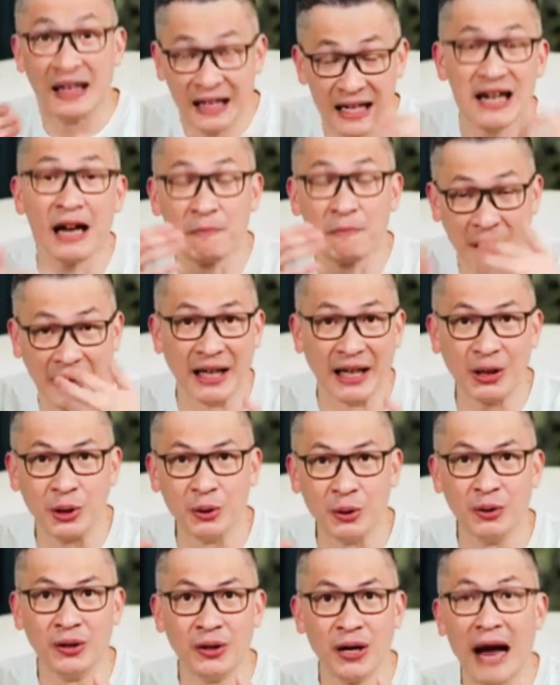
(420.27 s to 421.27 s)
Dengan
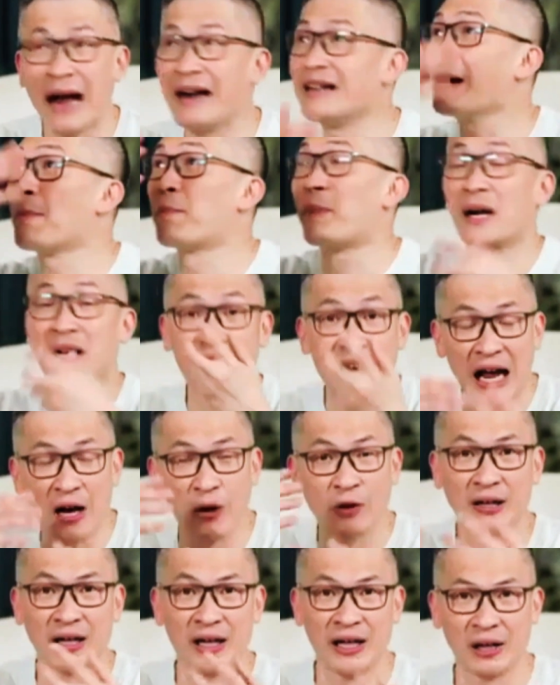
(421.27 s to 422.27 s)
begitu, Anda
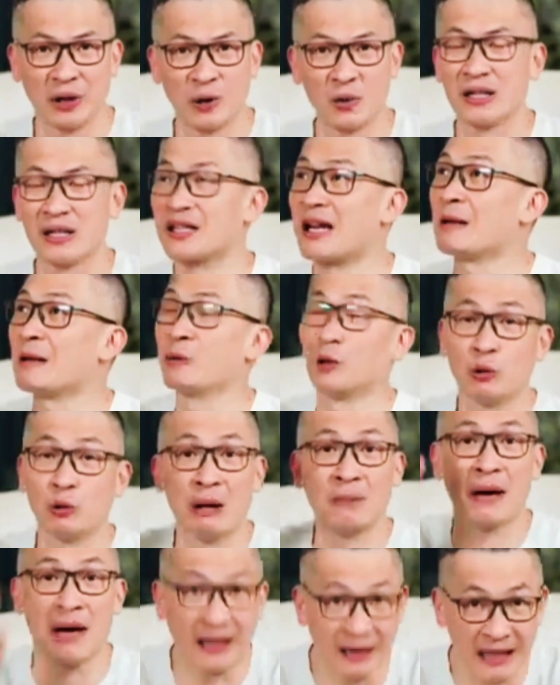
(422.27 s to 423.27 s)
berdialog dengan Tuhan. Sekalipun
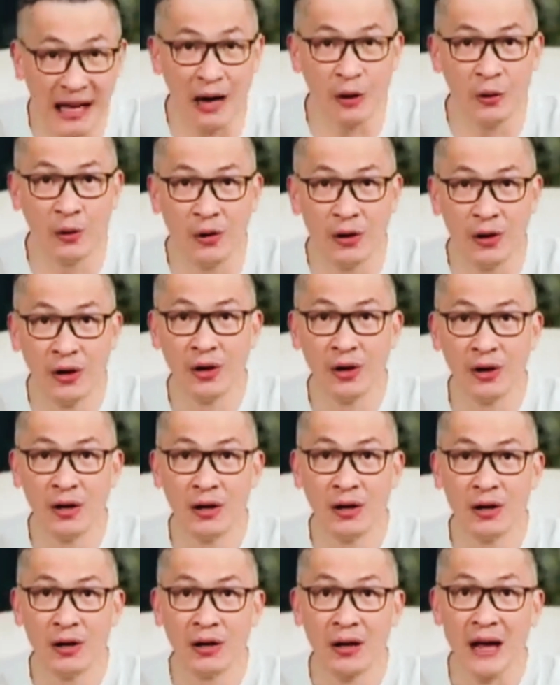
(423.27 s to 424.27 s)
Tuhan maha tahu,
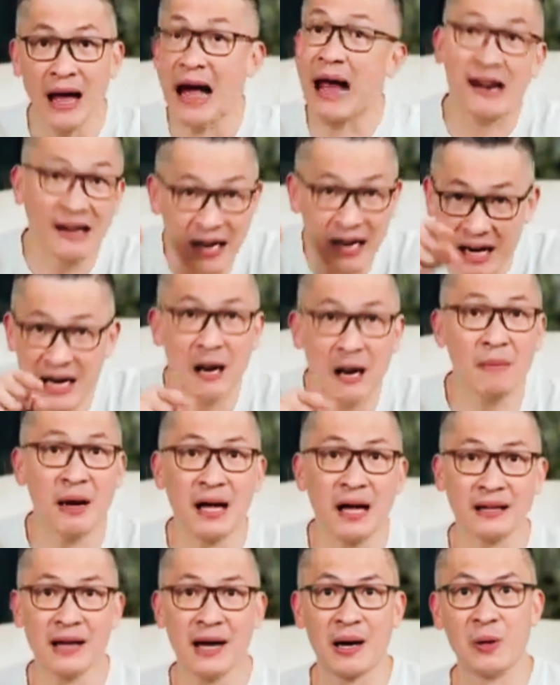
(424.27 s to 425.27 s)
Anda tidak
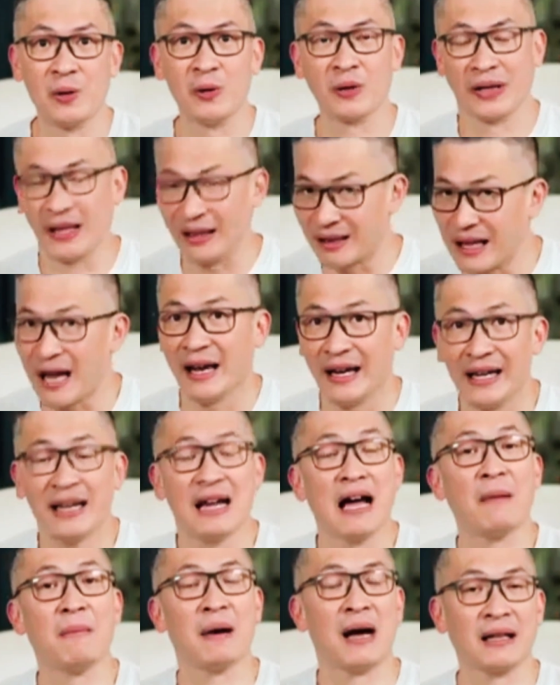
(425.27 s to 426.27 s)
maha tahu. Kita
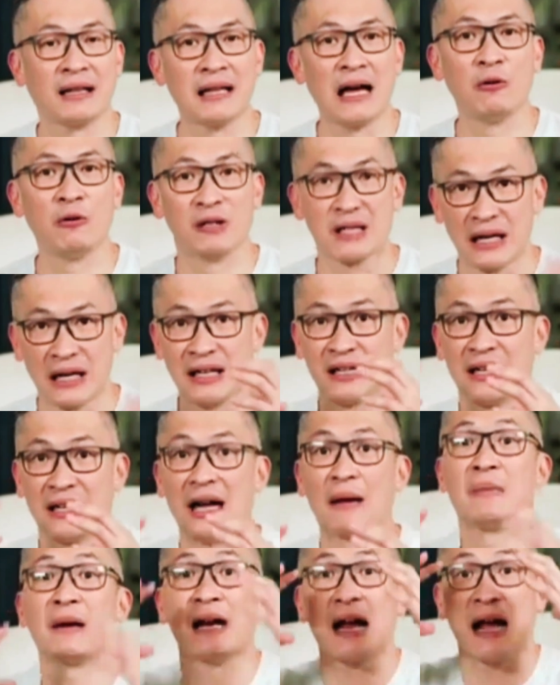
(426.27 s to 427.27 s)
ini nggak maha tahu. Jadi
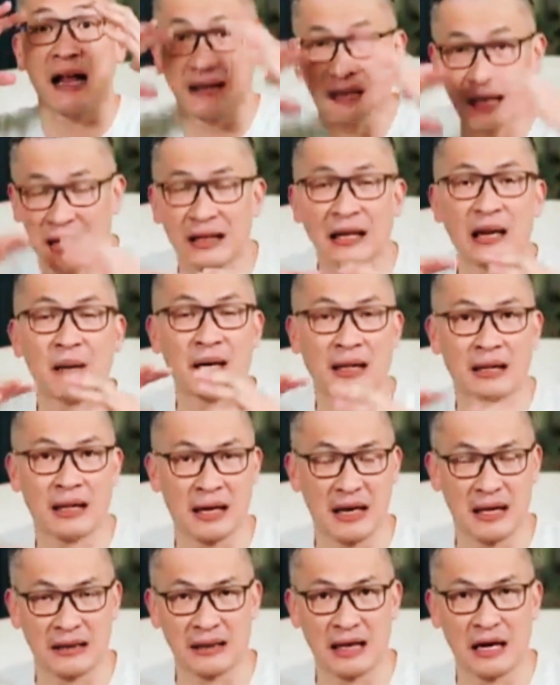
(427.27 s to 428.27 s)
dengan menata dalam
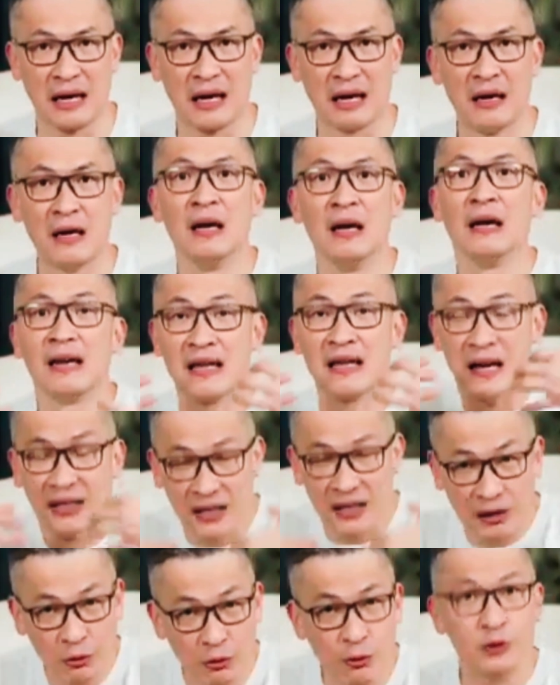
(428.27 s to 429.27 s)
kata-kata yang
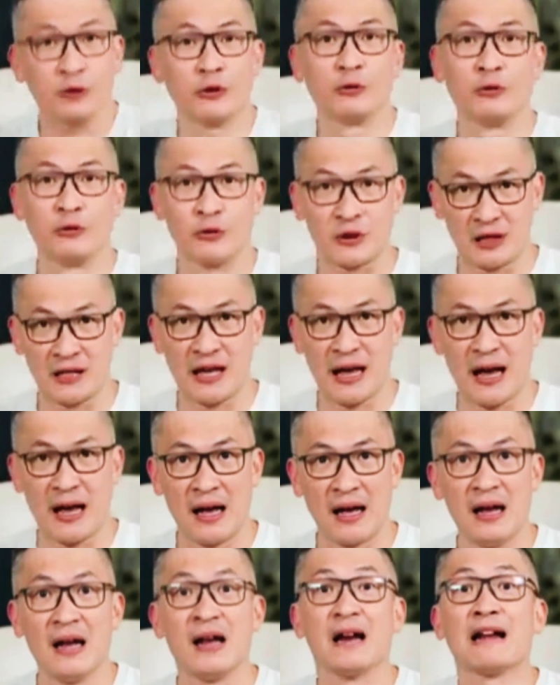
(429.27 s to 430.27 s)

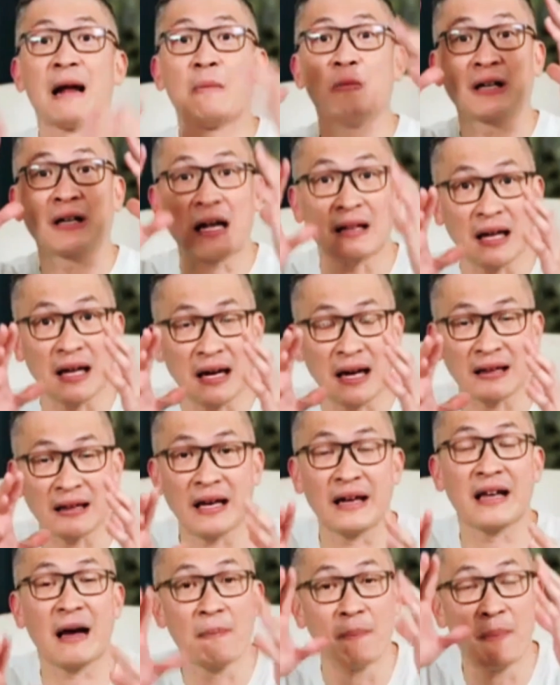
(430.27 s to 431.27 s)
setulus-tulusnya, namun
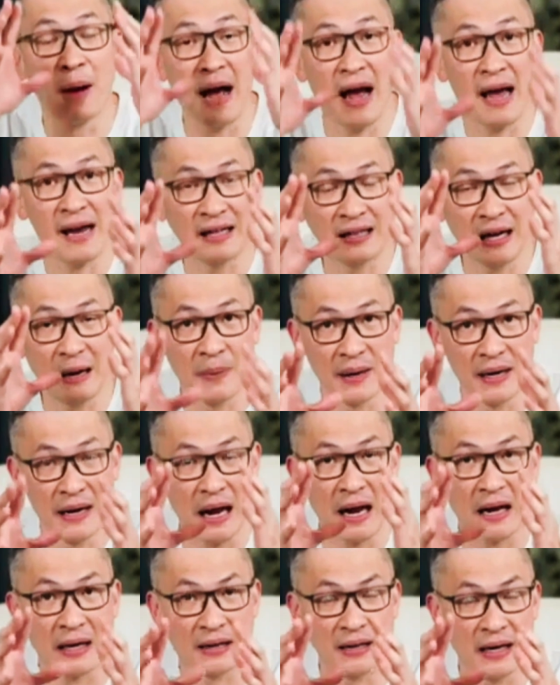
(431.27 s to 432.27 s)
kata-kata yang baik dan
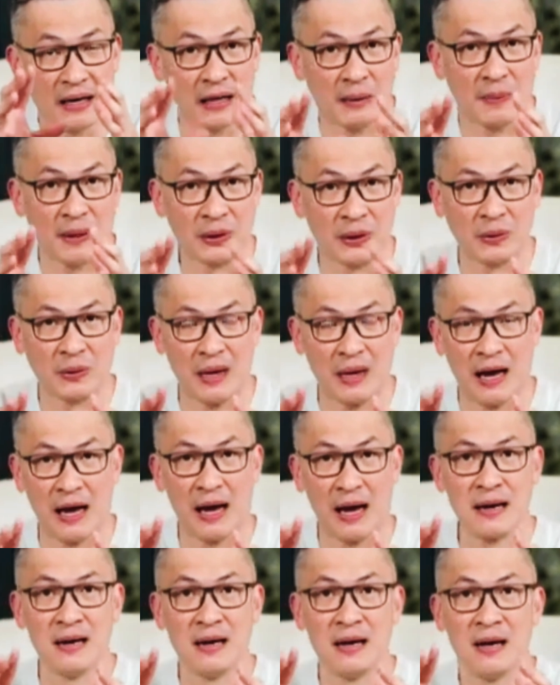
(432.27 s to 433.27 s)
benar di hadapan
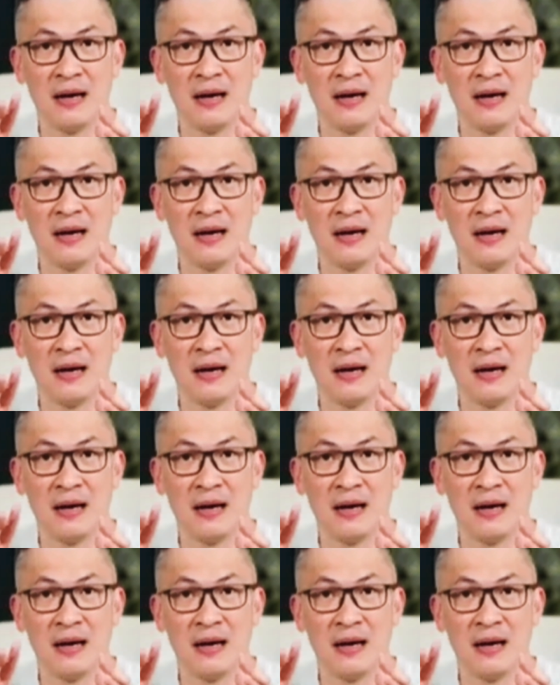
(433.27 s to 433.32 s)
Tuhan,